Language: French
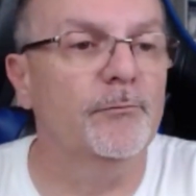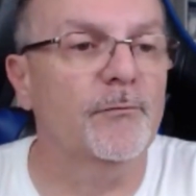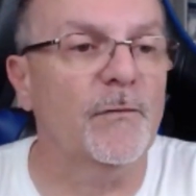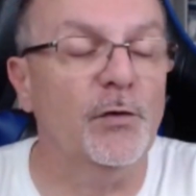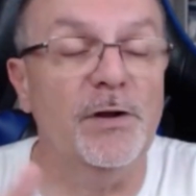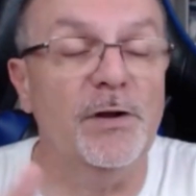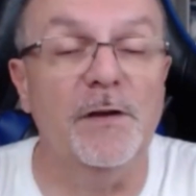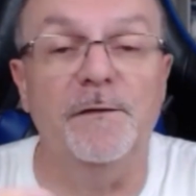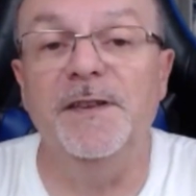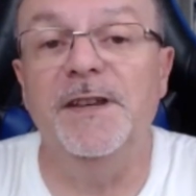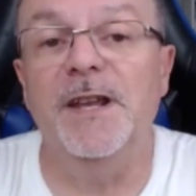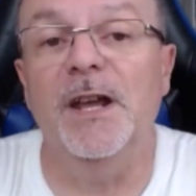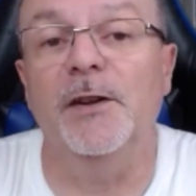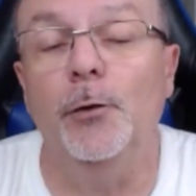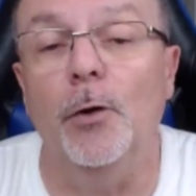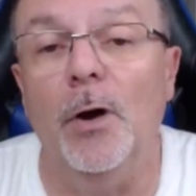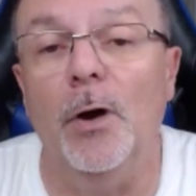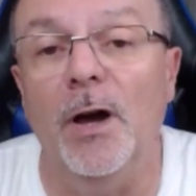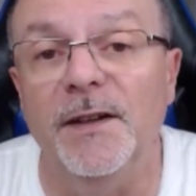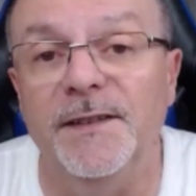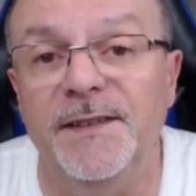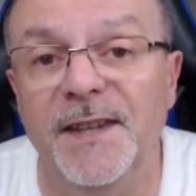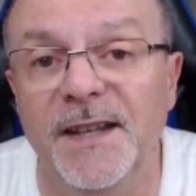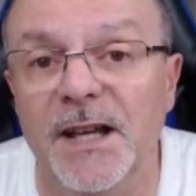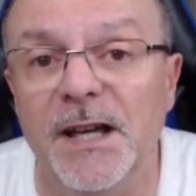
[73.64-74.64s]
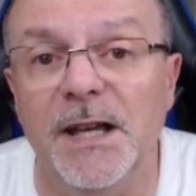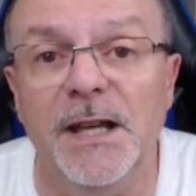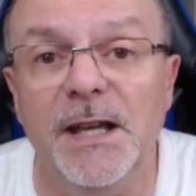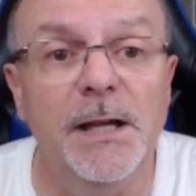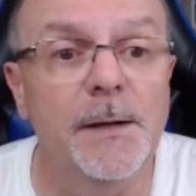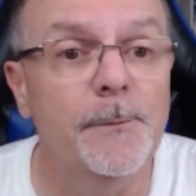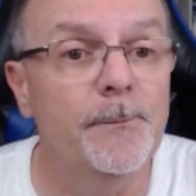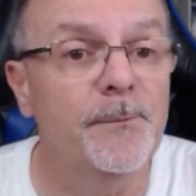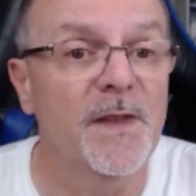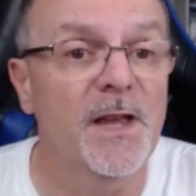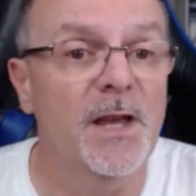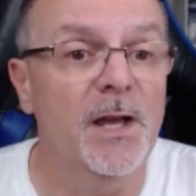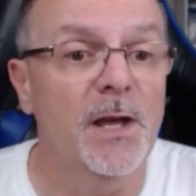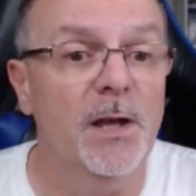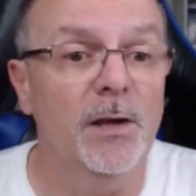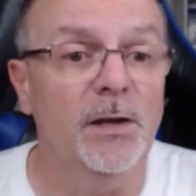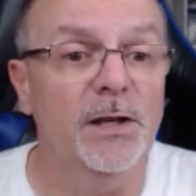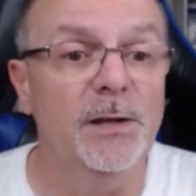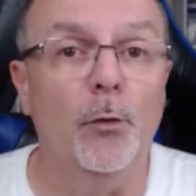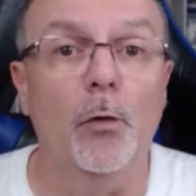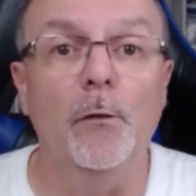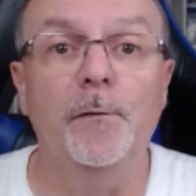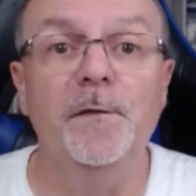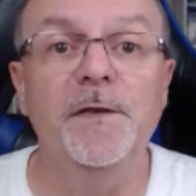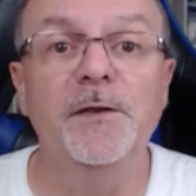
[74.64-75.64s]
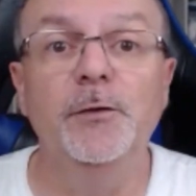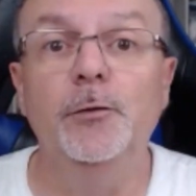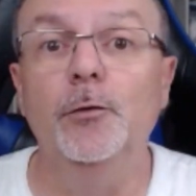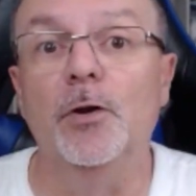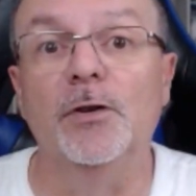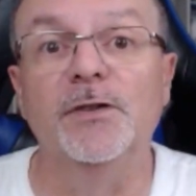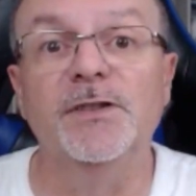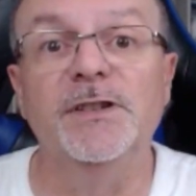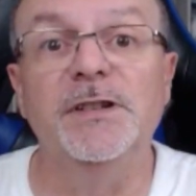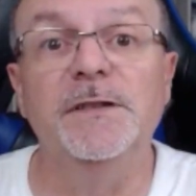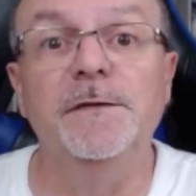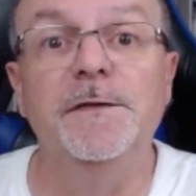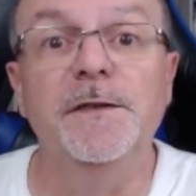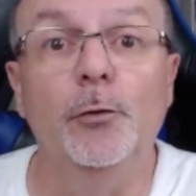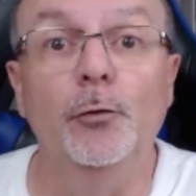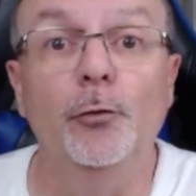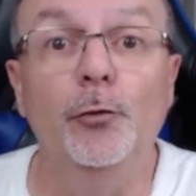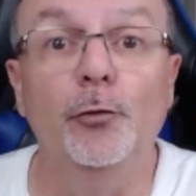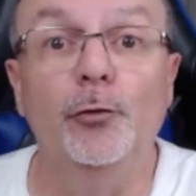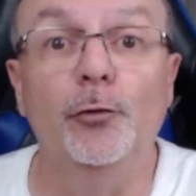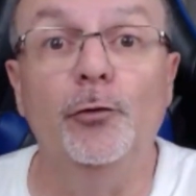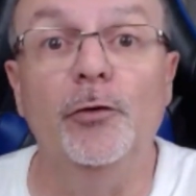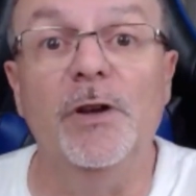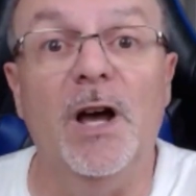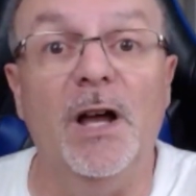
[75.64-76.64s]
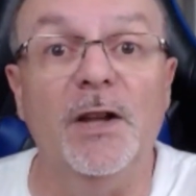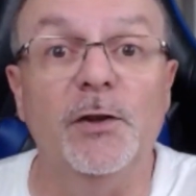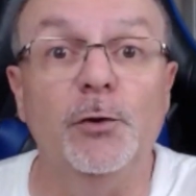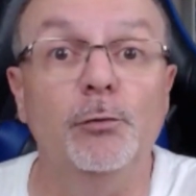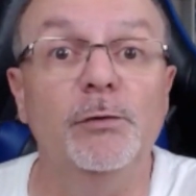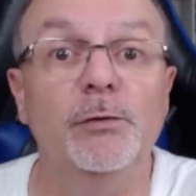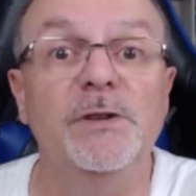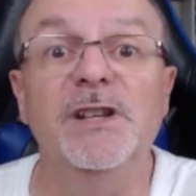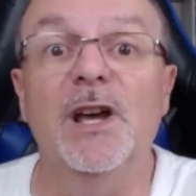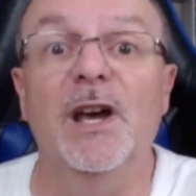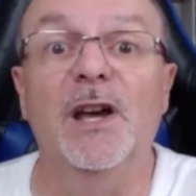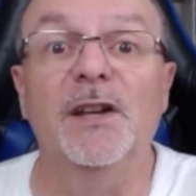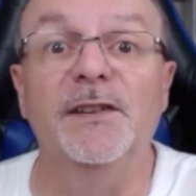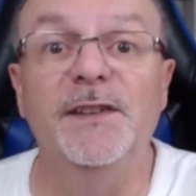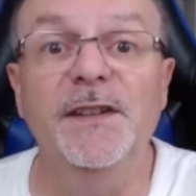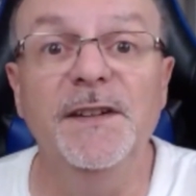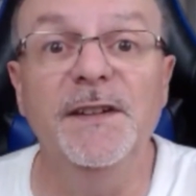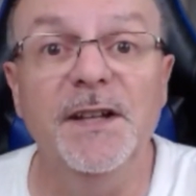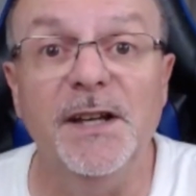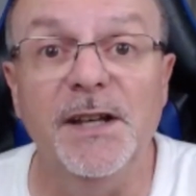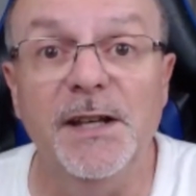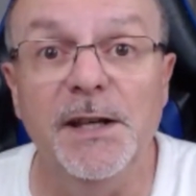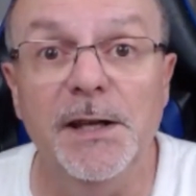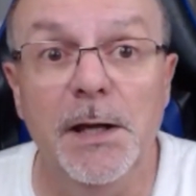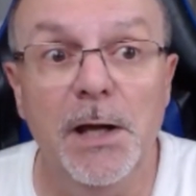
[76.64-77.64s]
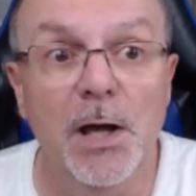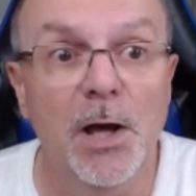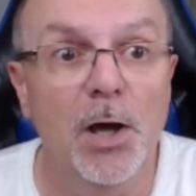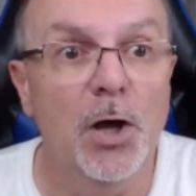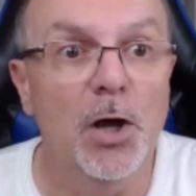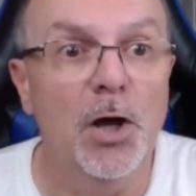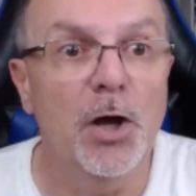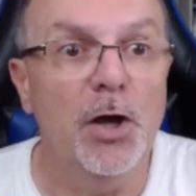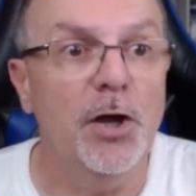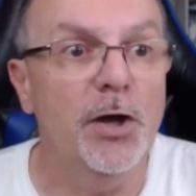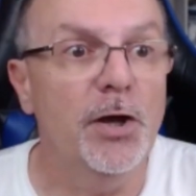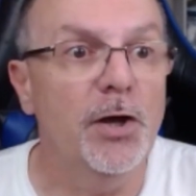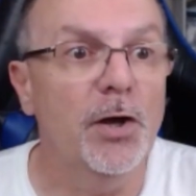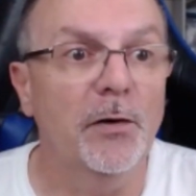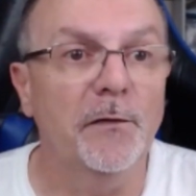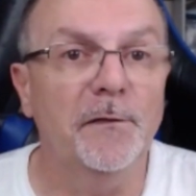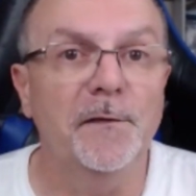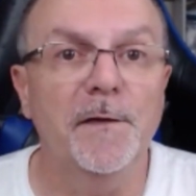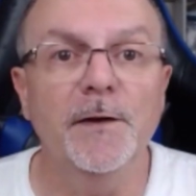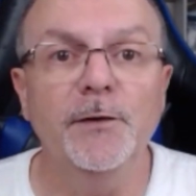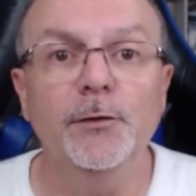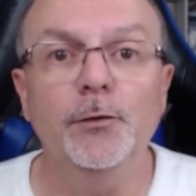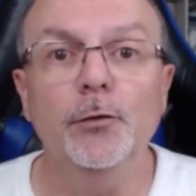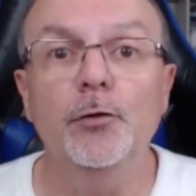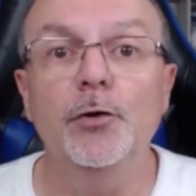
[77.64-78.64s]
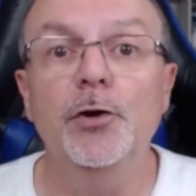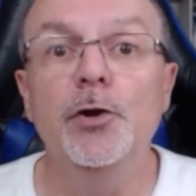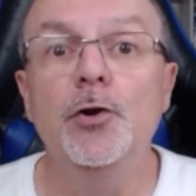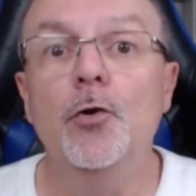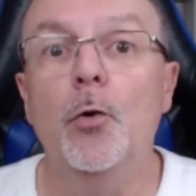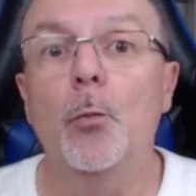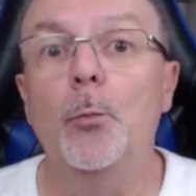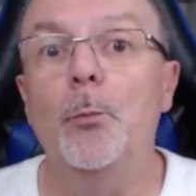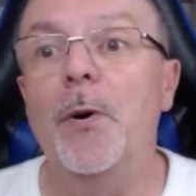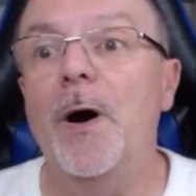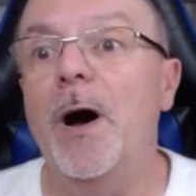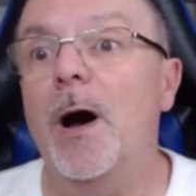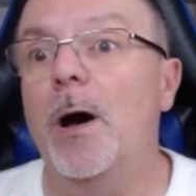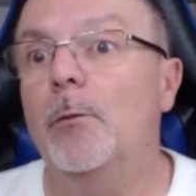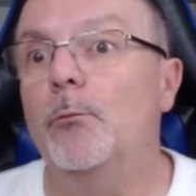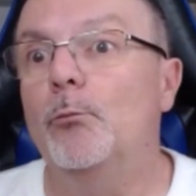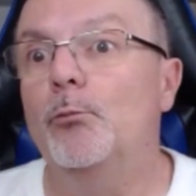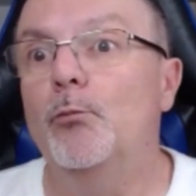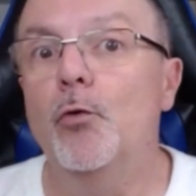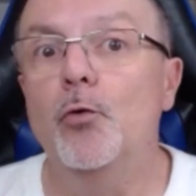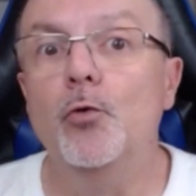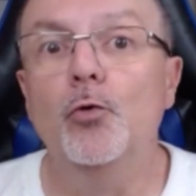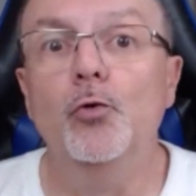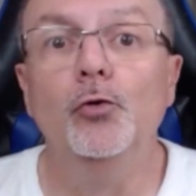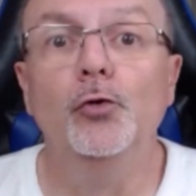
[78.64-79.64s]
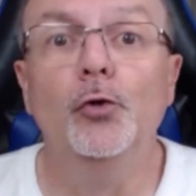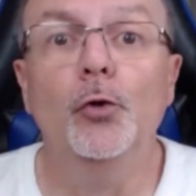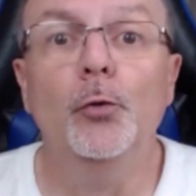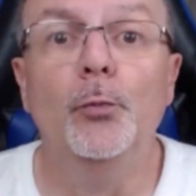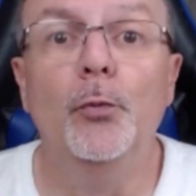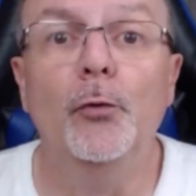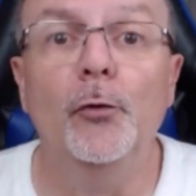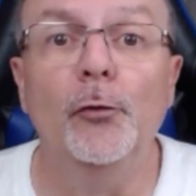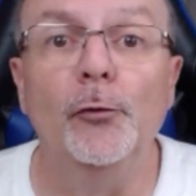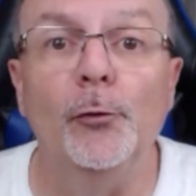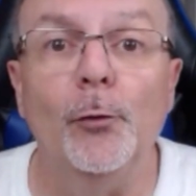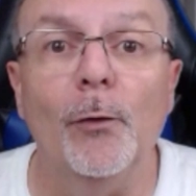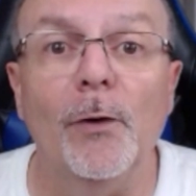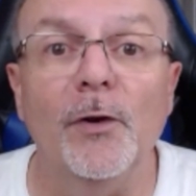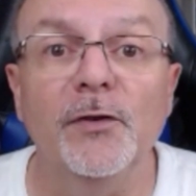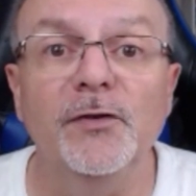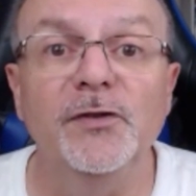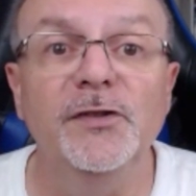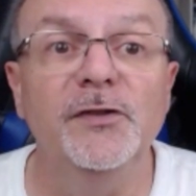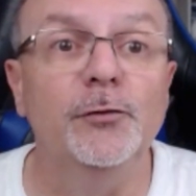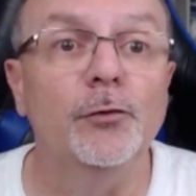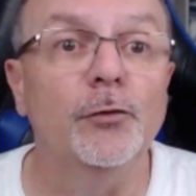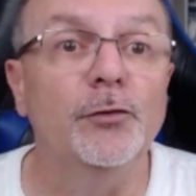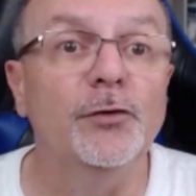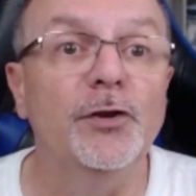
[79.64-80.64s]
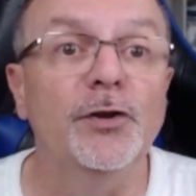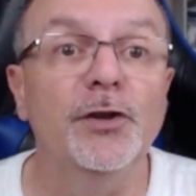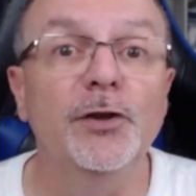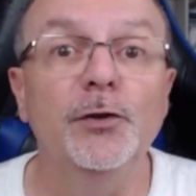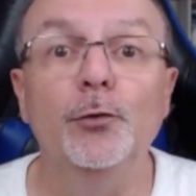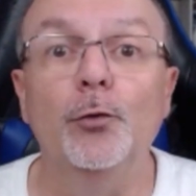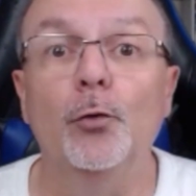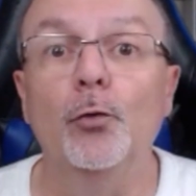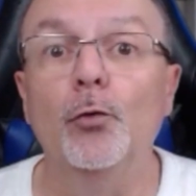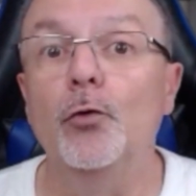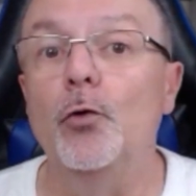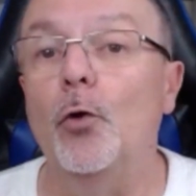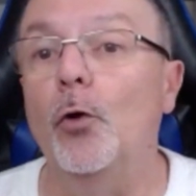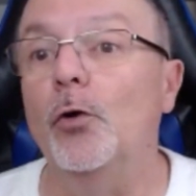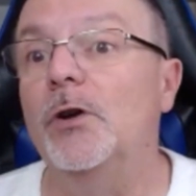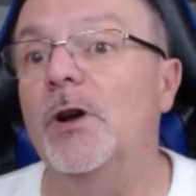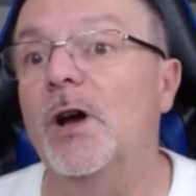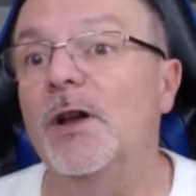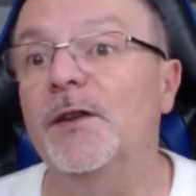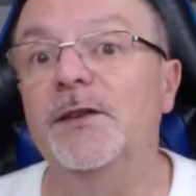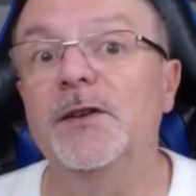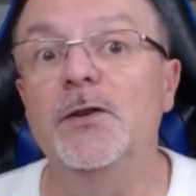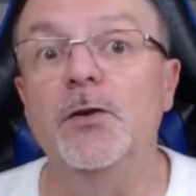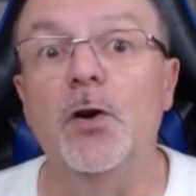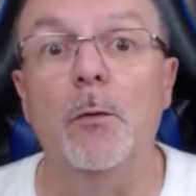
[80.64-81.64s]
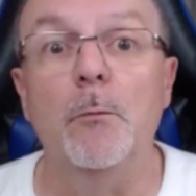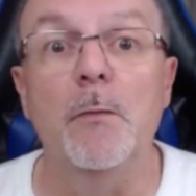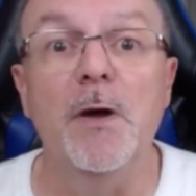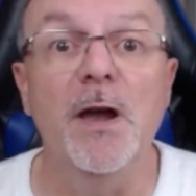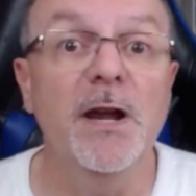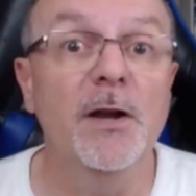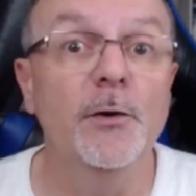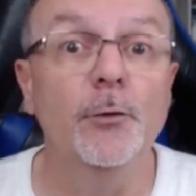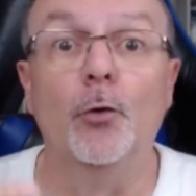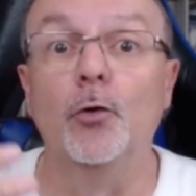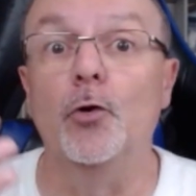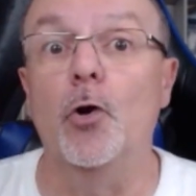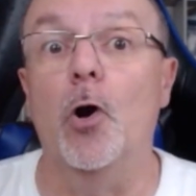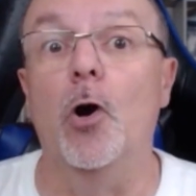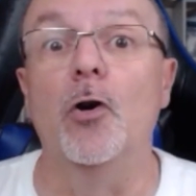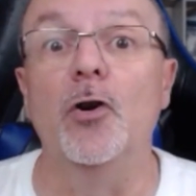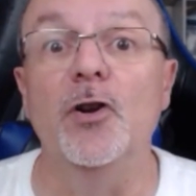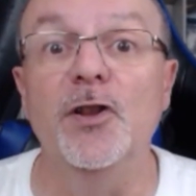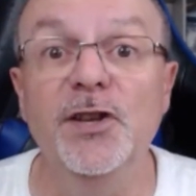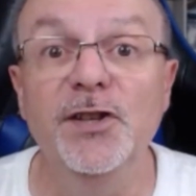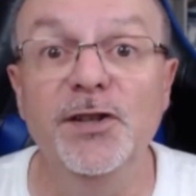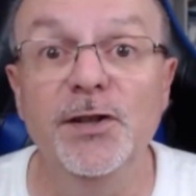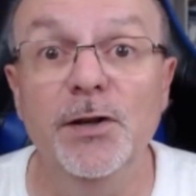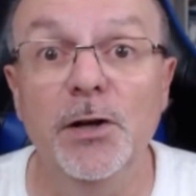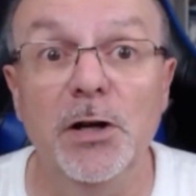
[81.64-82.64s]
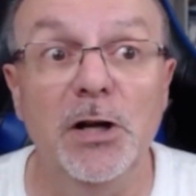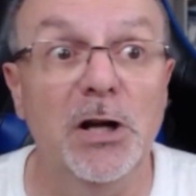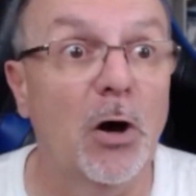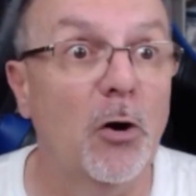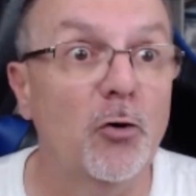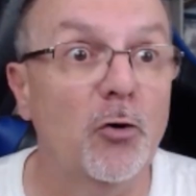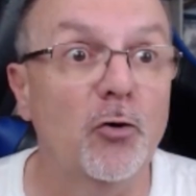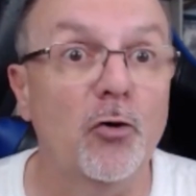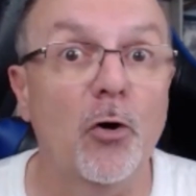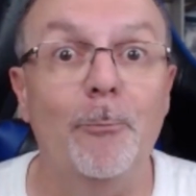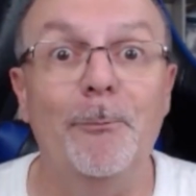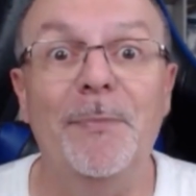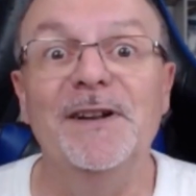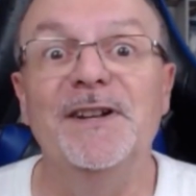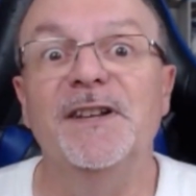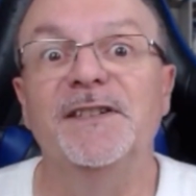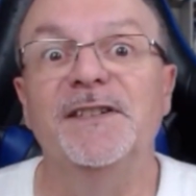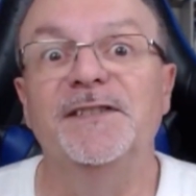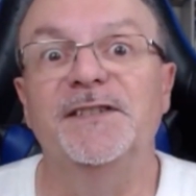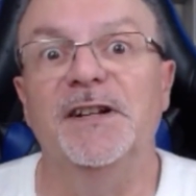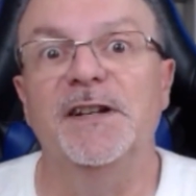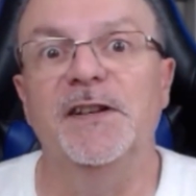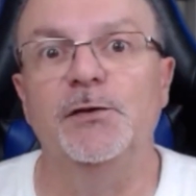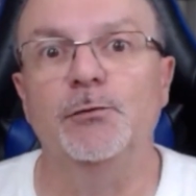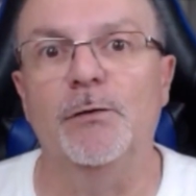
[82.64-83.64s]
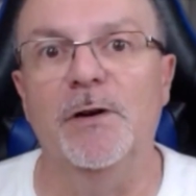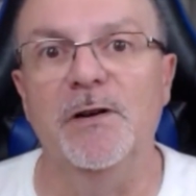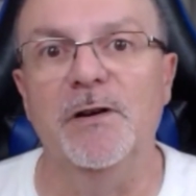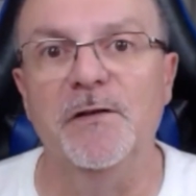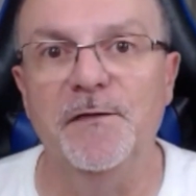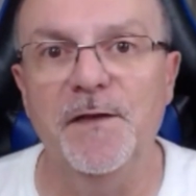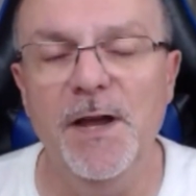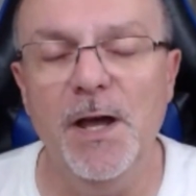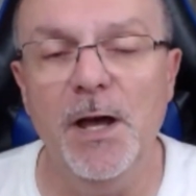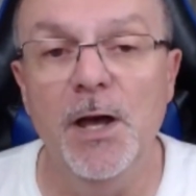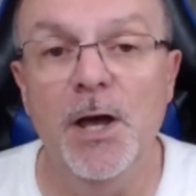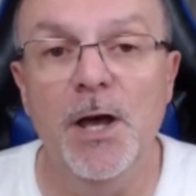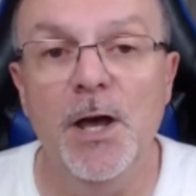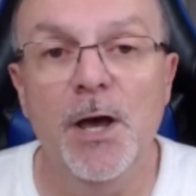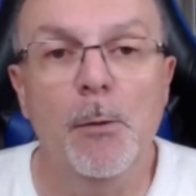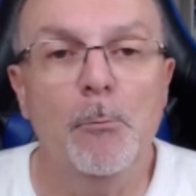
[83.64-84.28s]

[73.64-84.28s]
navigateur intégré, ils profitent de l'antivirus gratuit intégré et en fait, ils n'ont pas beaucoup de besoins si ce n'est donc regarder leur mail donc en ligne, là encore pas d'installation à faire,